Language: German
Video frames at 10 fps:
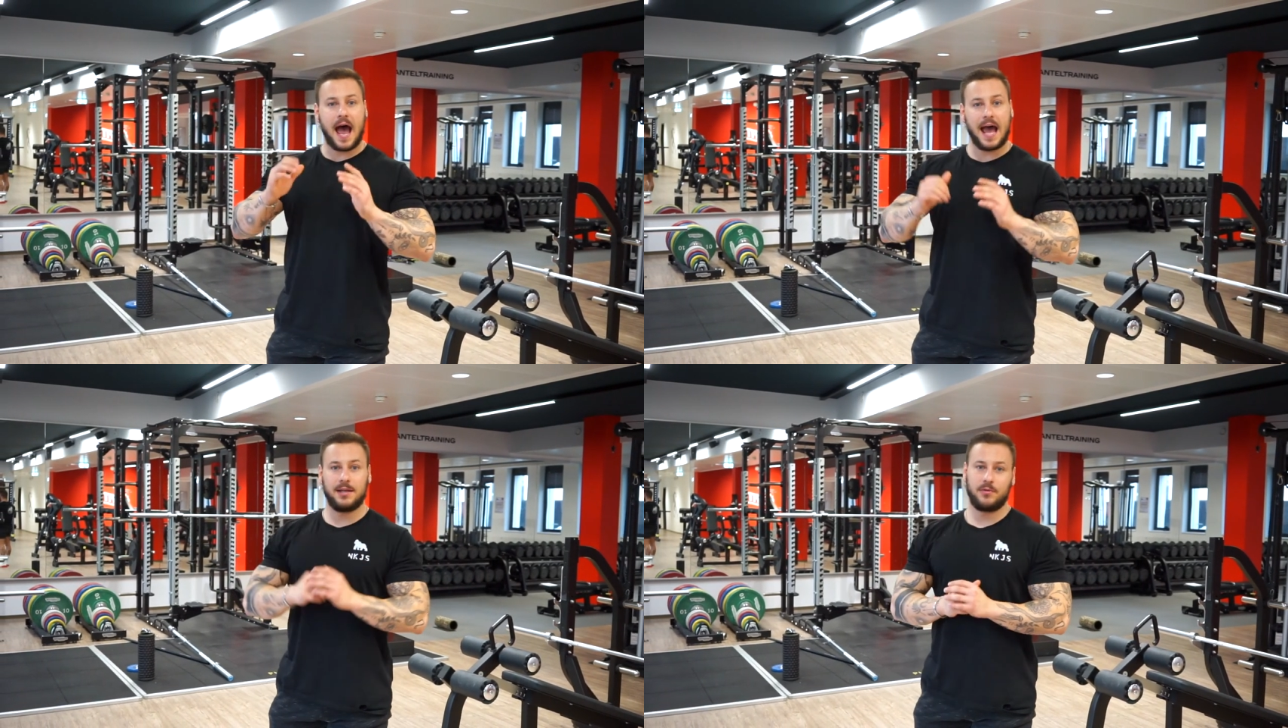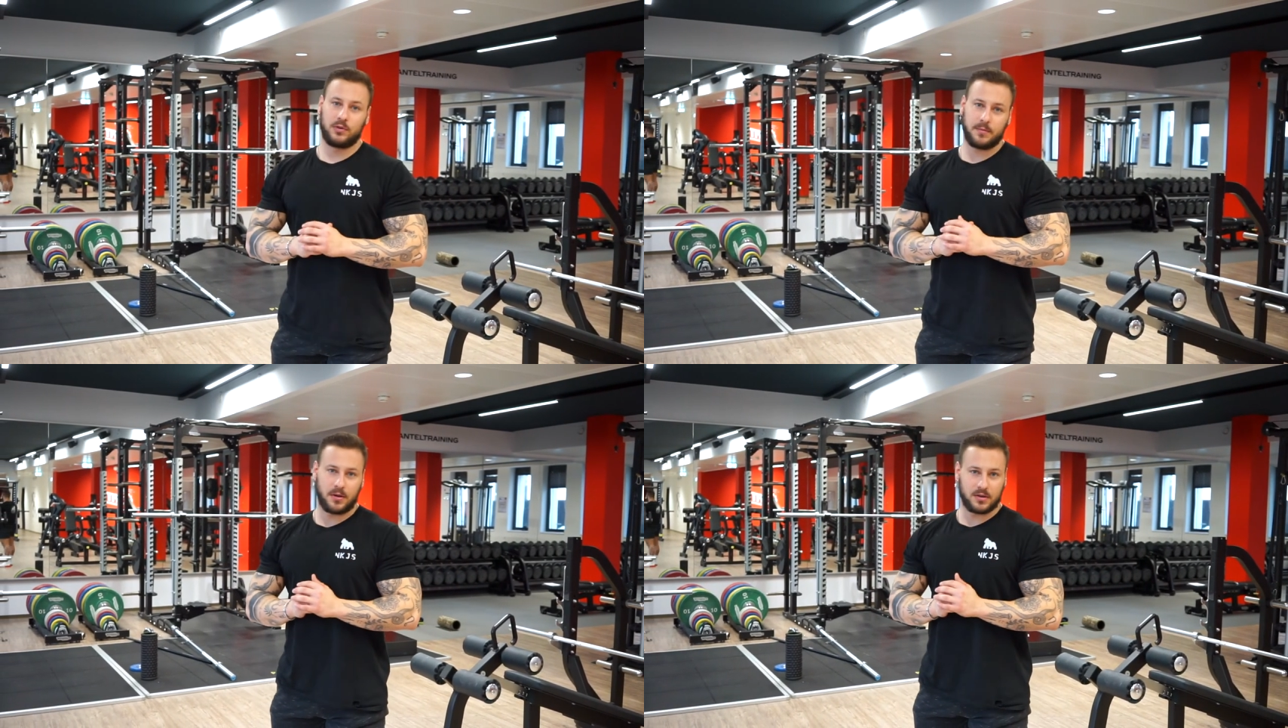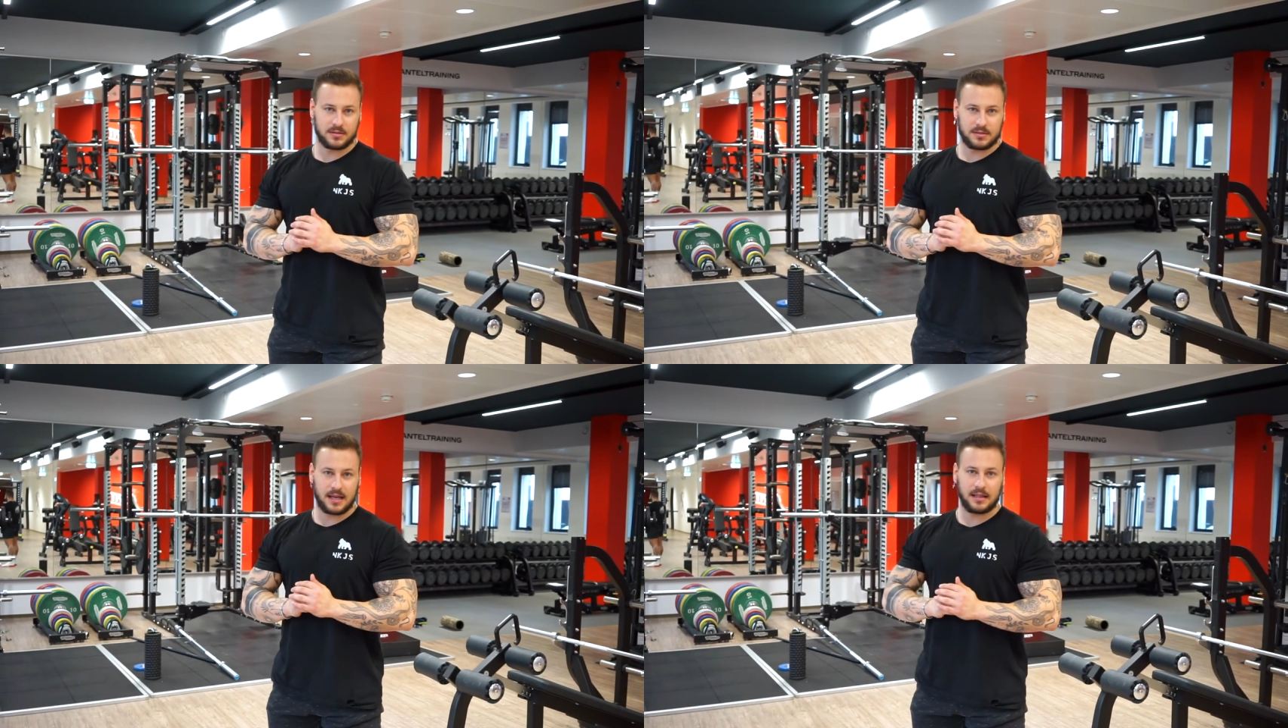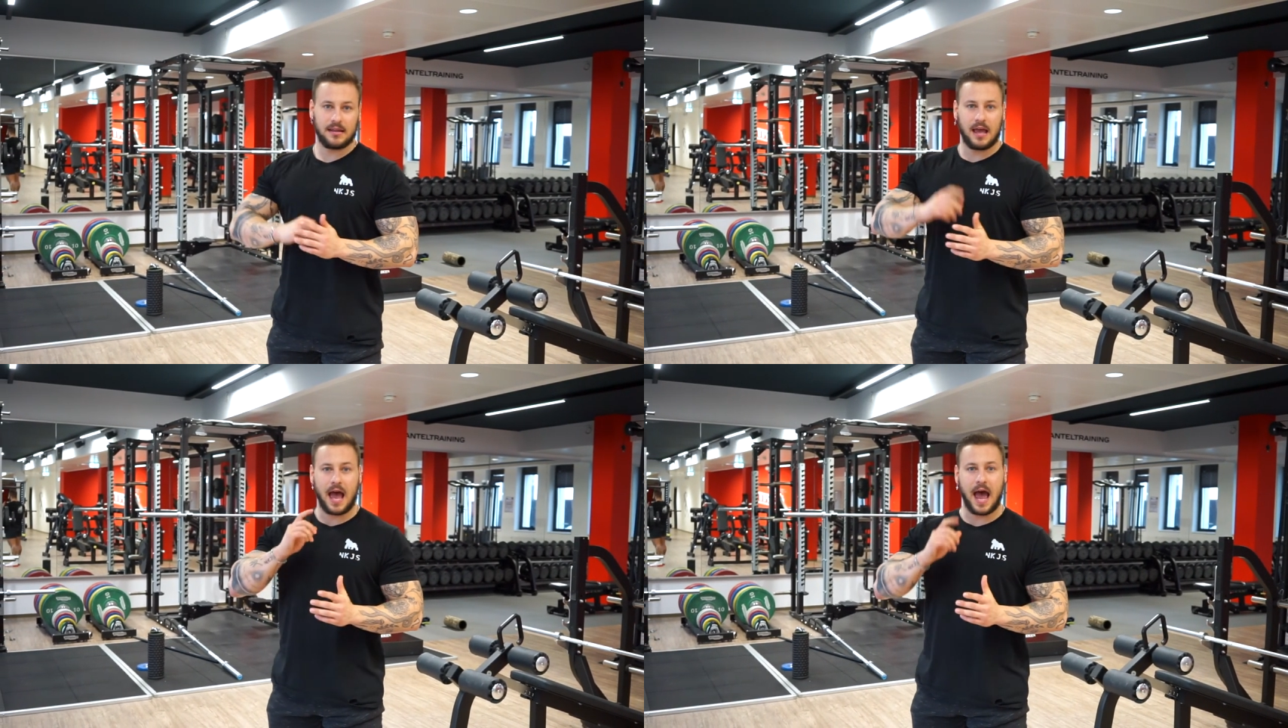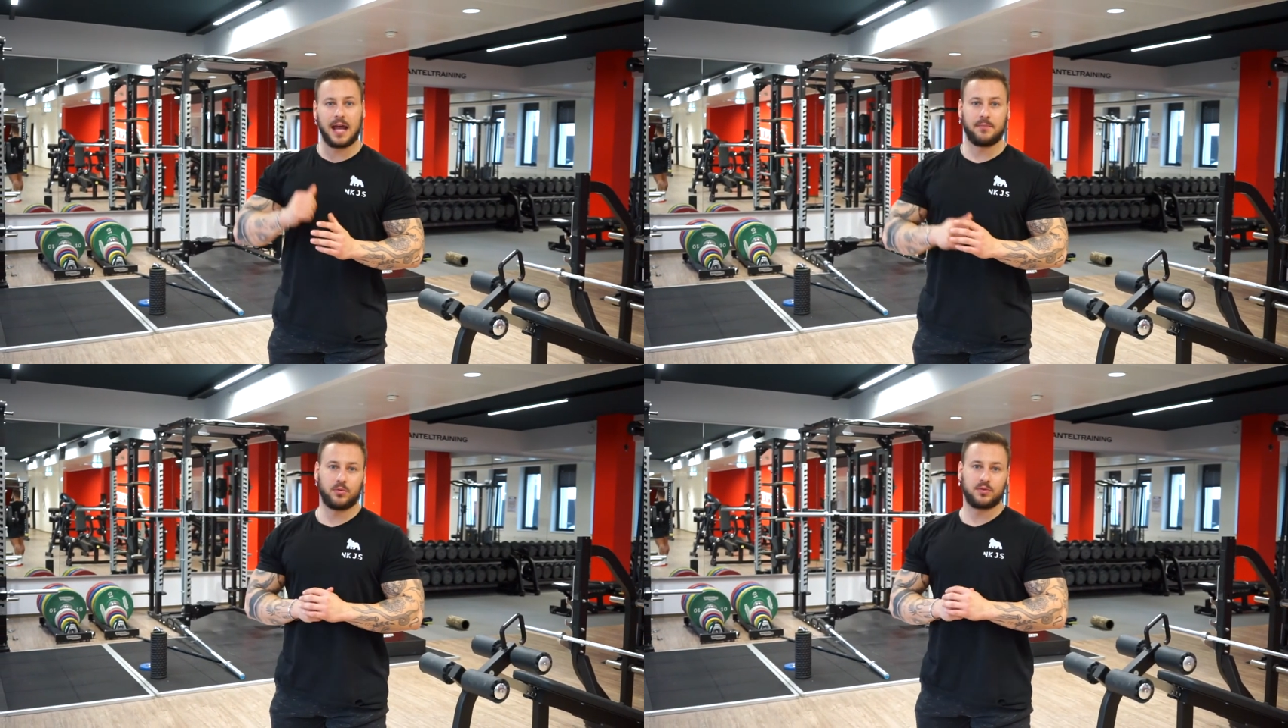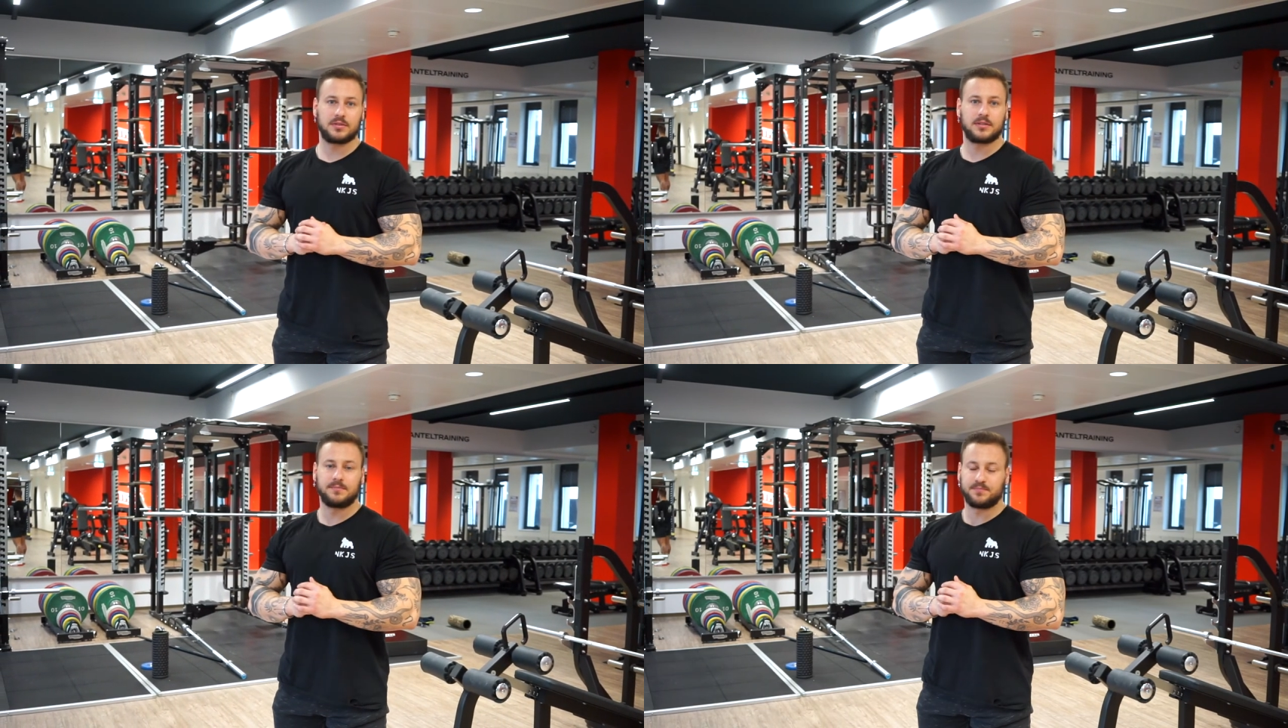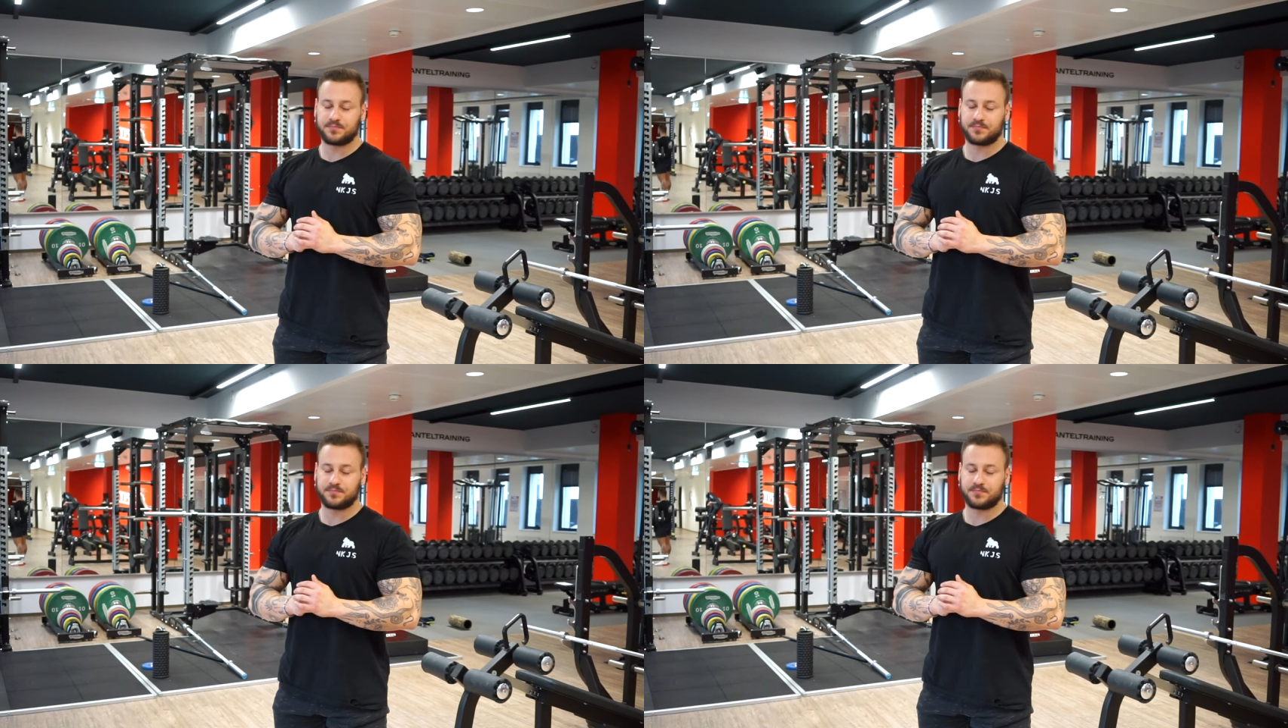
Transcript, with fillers: eine Minute Pausenzeit einbuchst.